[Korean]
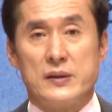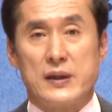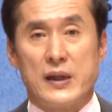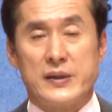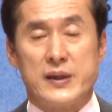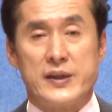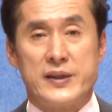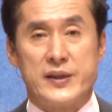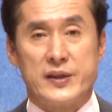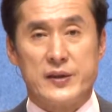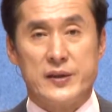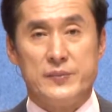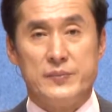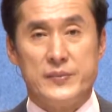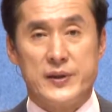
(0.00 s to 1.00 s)
사실
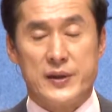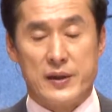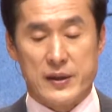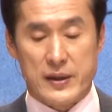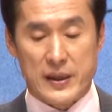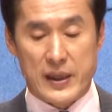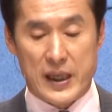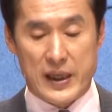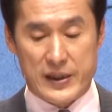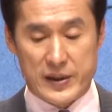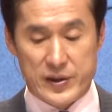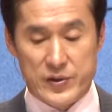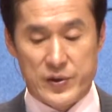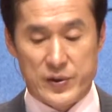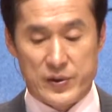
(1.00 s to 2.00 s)
지금 절기가
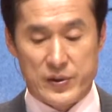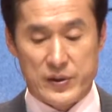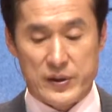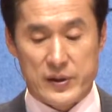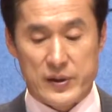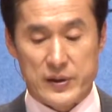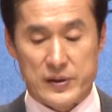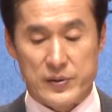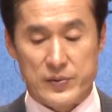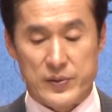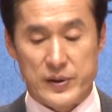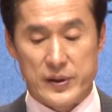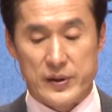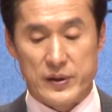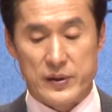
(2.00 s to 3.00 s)
아니죠. 그래서
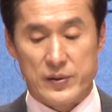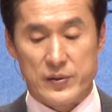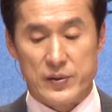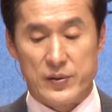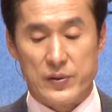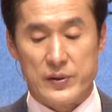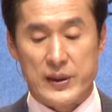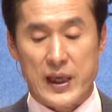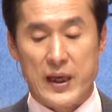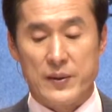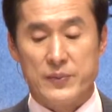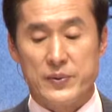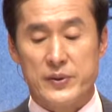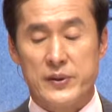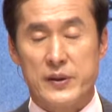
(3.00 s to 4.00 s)
우리도
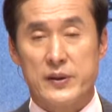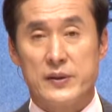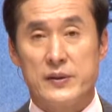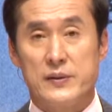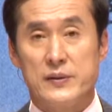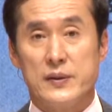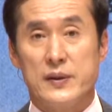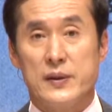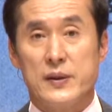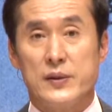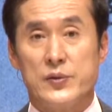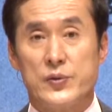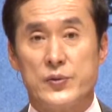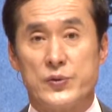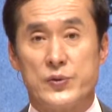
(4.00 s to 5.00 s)
다음부터는
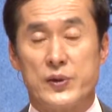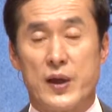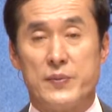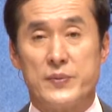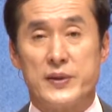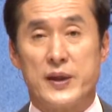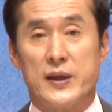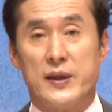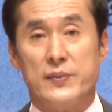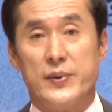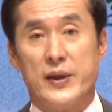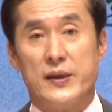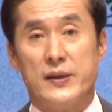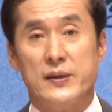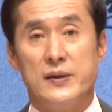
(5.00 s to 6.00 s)
추수감사
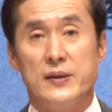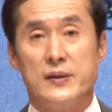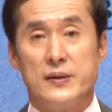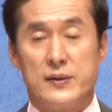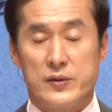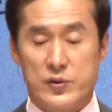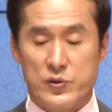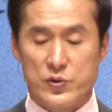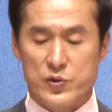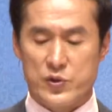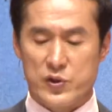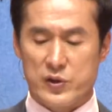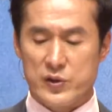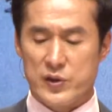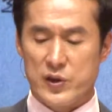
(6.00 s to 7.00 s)
예배를
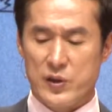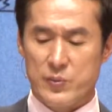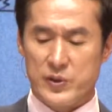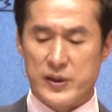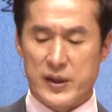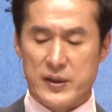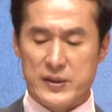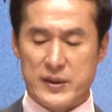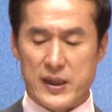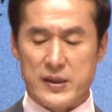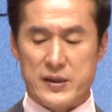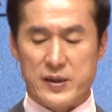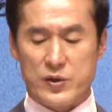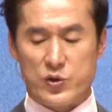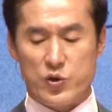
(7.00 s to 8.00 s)
추석절보다는
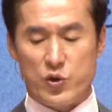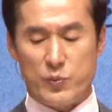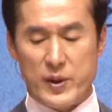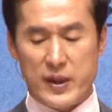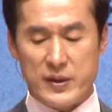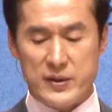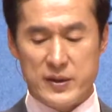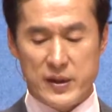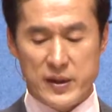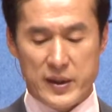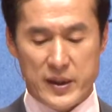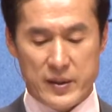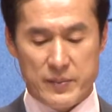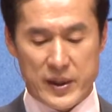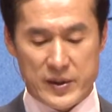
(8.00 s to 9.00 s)
사실은
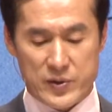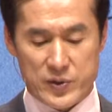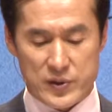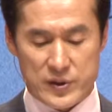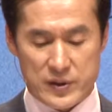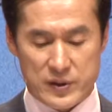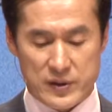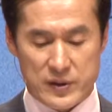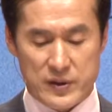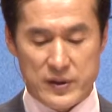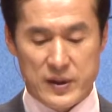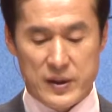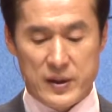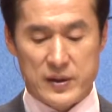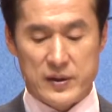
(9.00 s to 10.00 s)
추막절기에
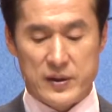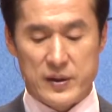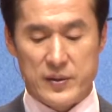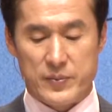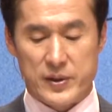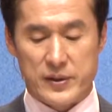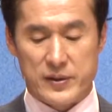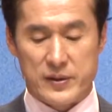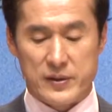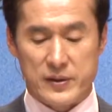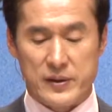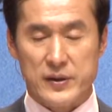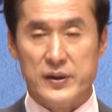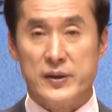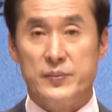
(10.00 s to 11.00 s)
맞춰서 드리면 더
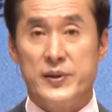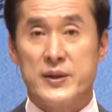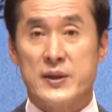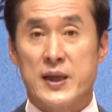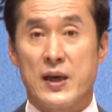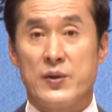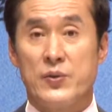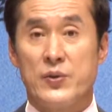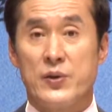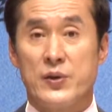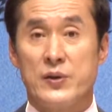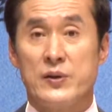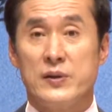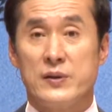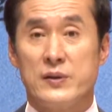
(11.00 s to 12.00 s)

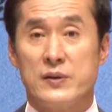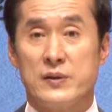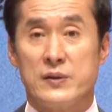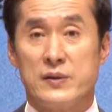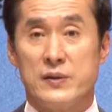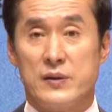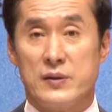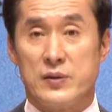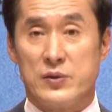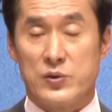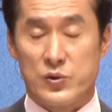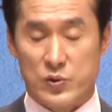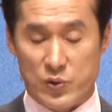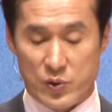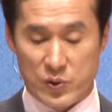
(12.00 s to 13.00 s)
의미상으로는 더
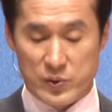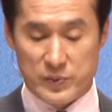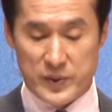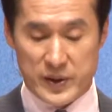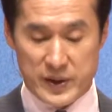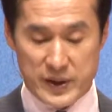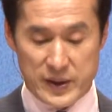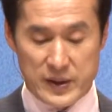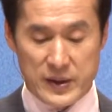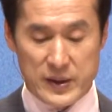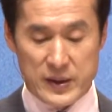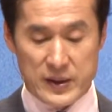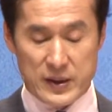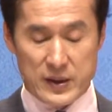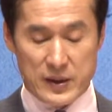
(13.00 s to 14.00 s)
좋은 면이
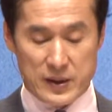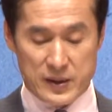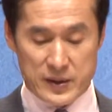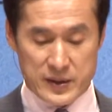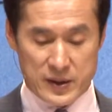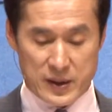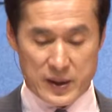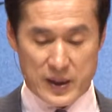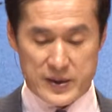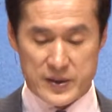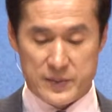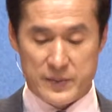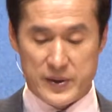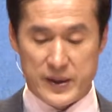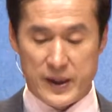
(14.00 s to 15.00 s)
어, 있을 것
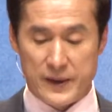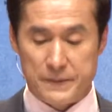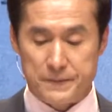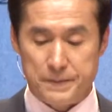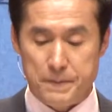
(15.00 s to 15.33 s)
같습니다.